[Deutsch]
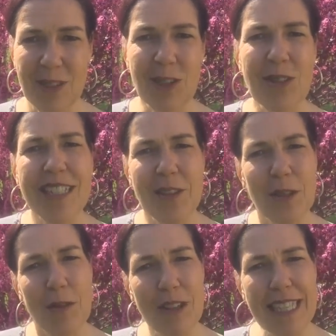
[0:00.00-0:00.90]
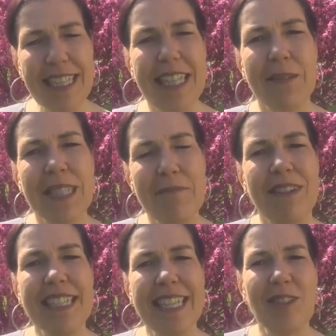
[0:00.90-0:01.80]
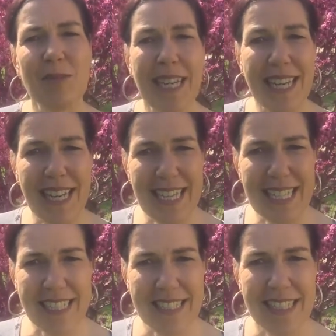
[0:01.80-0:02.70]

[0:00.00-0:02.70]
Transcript: Und du hast natürlich auch Pflichten, aber in dem Fall geht es um deine Rechte.